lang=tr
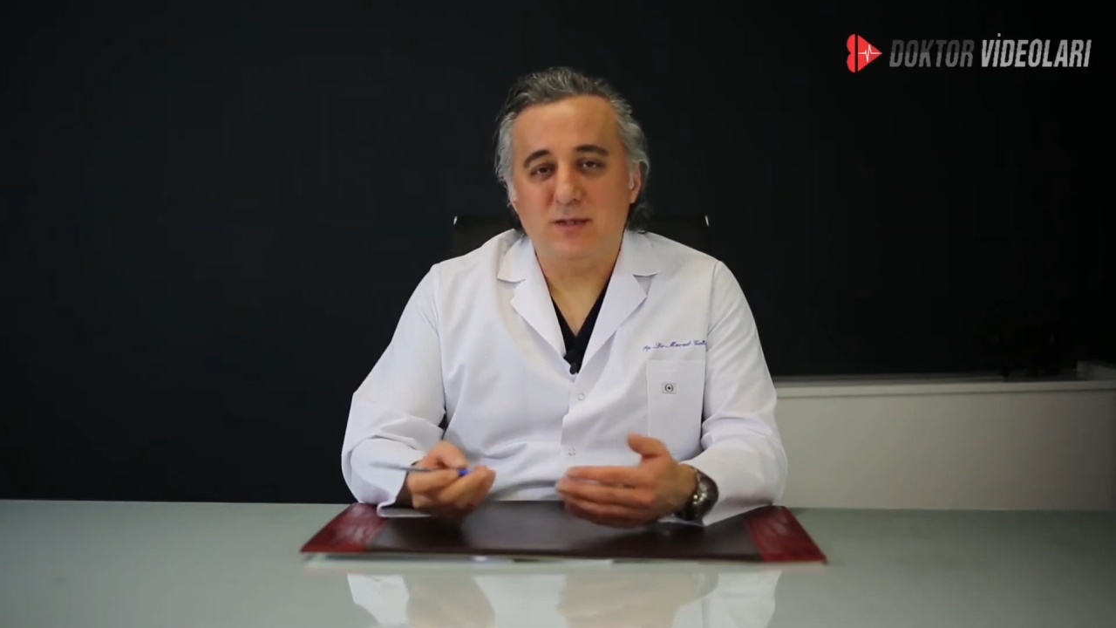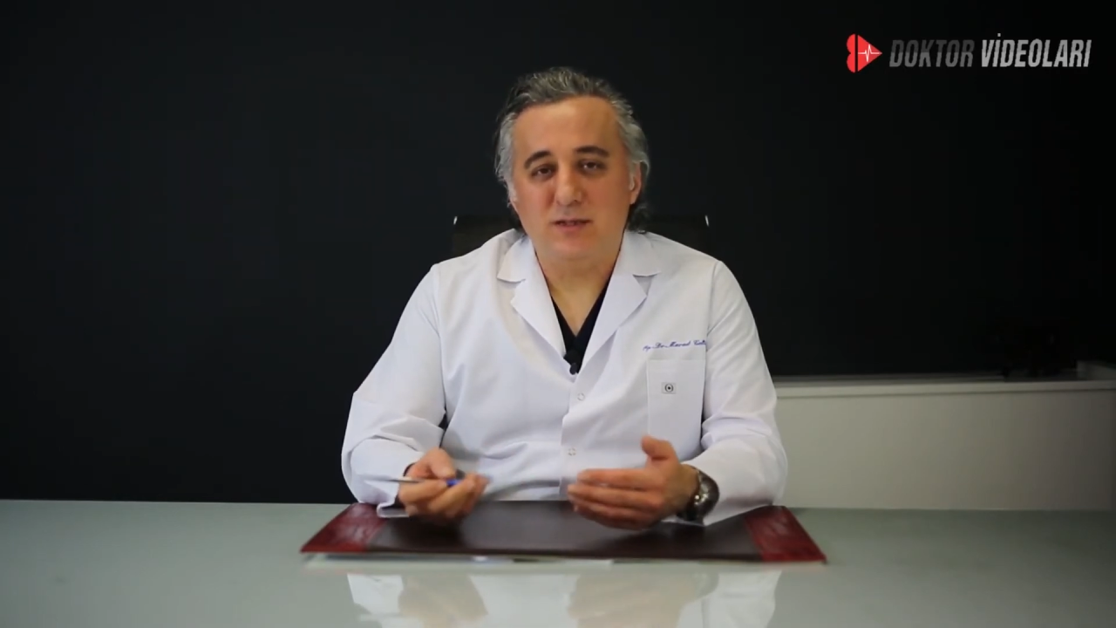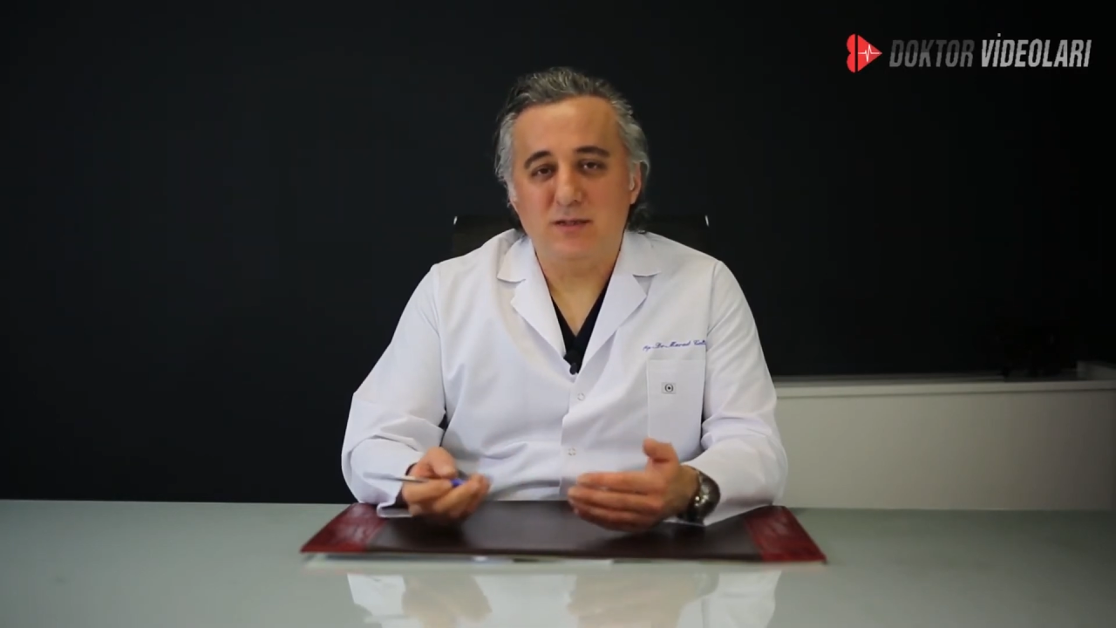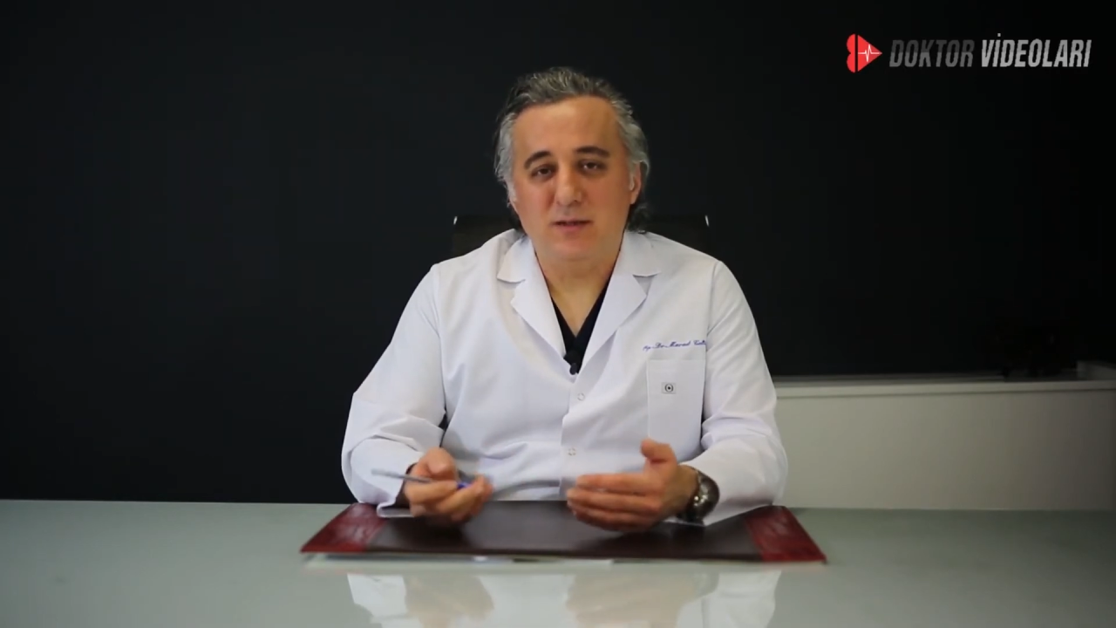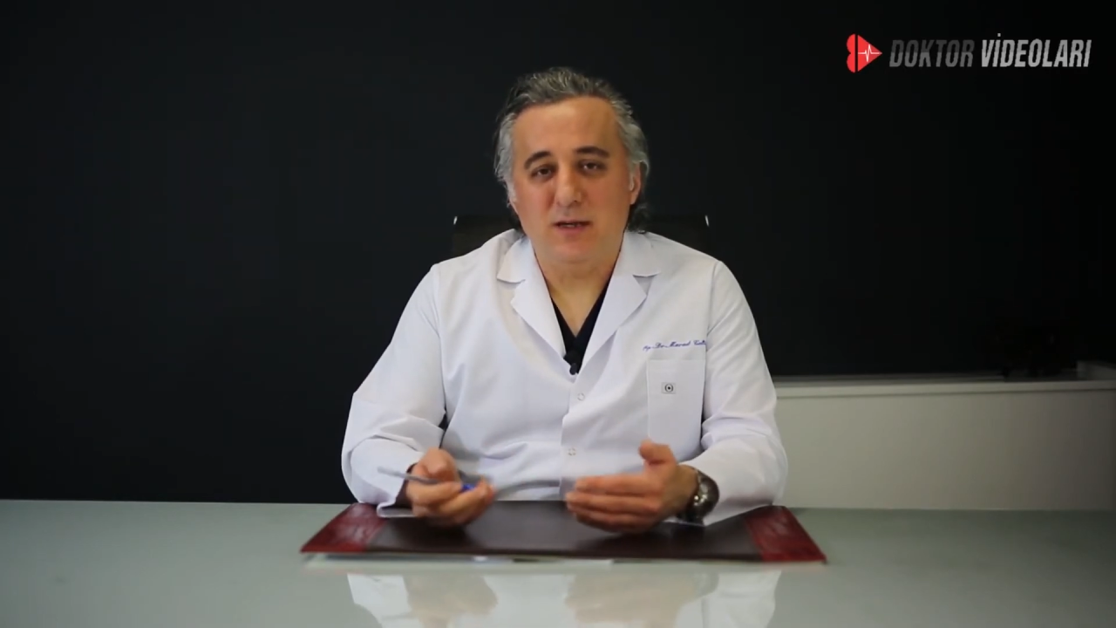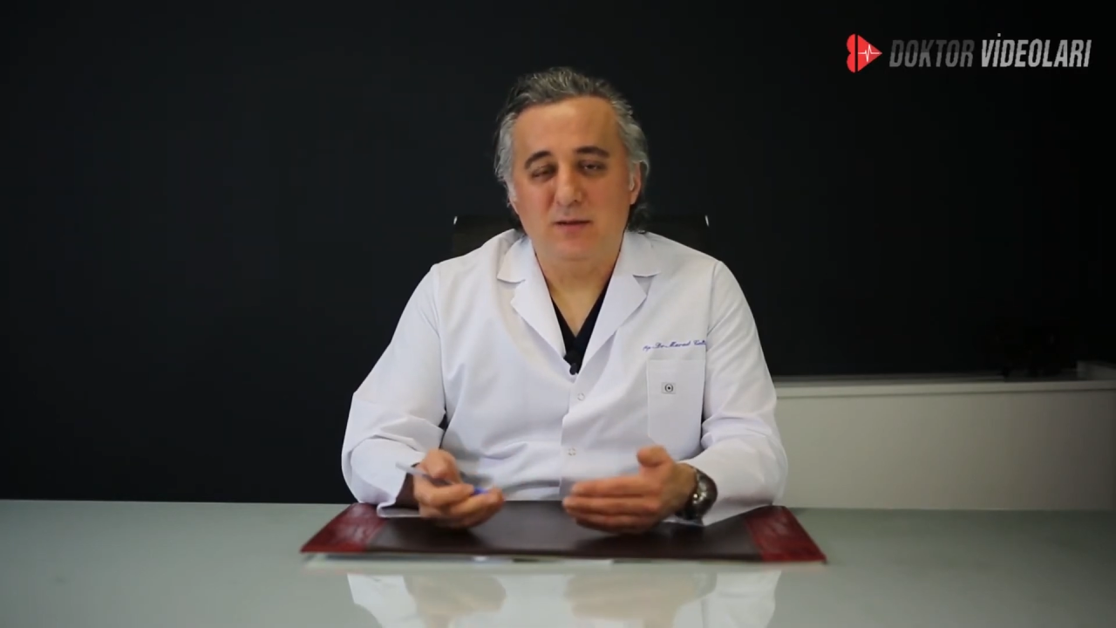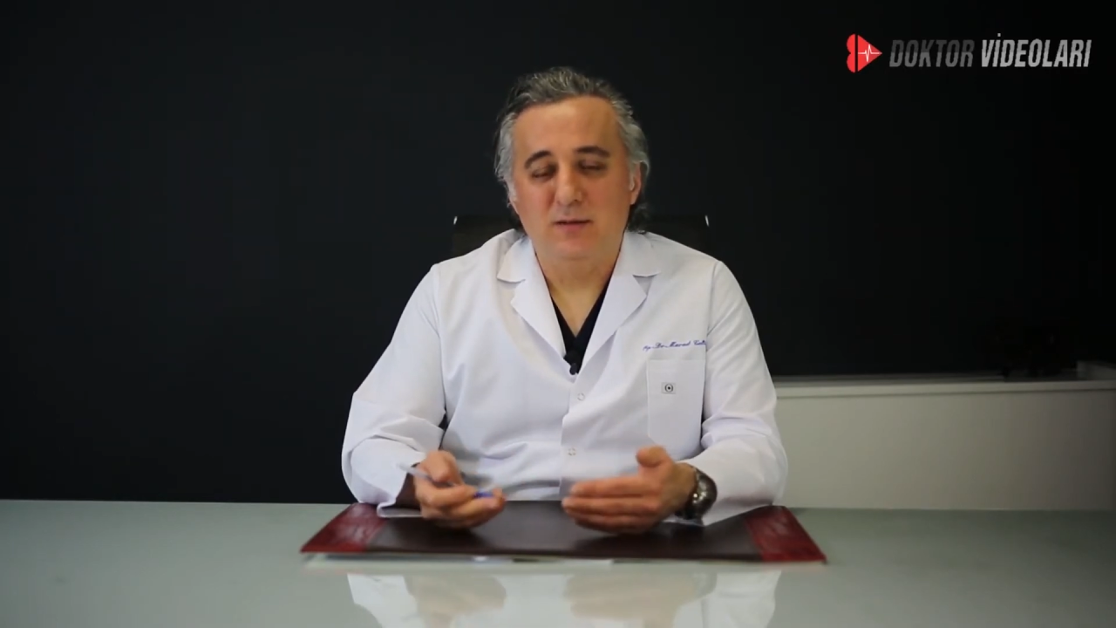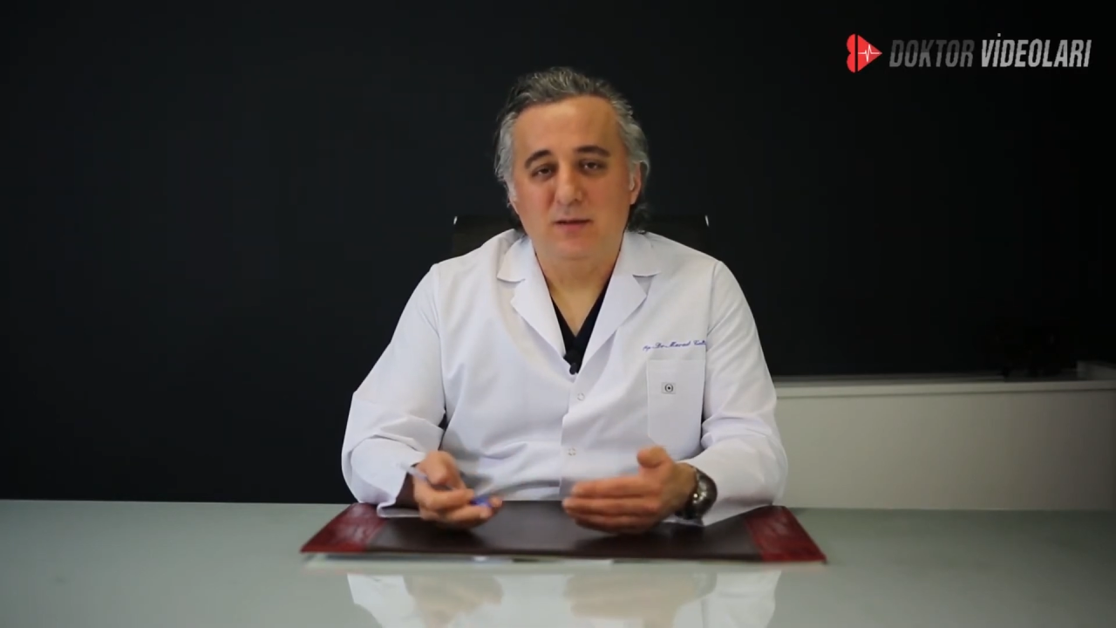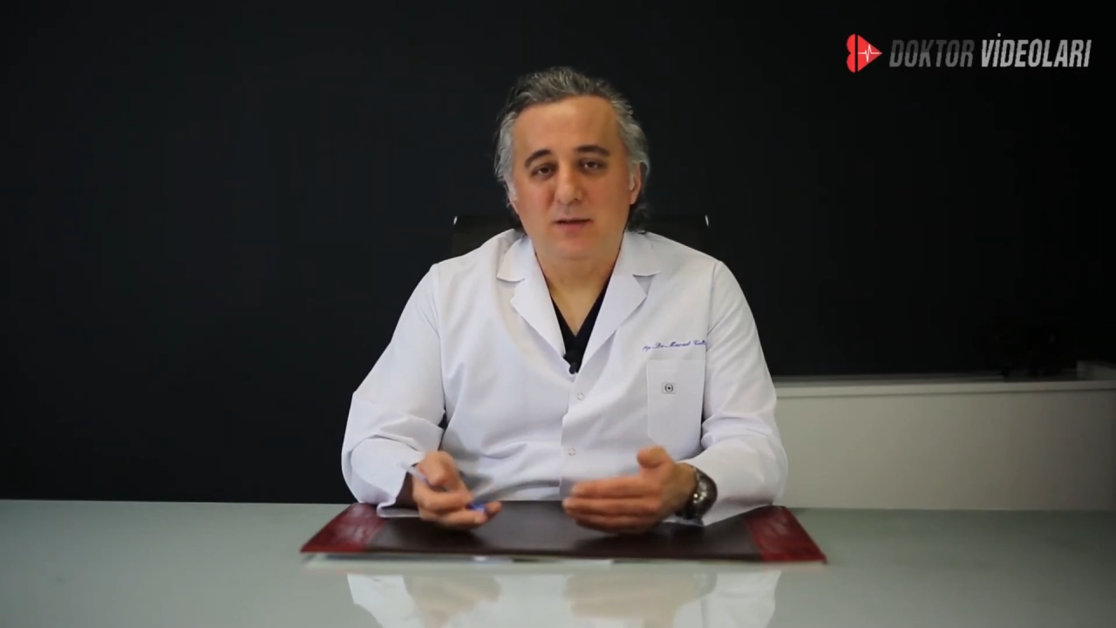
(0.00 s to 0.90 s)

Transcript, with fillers: açısından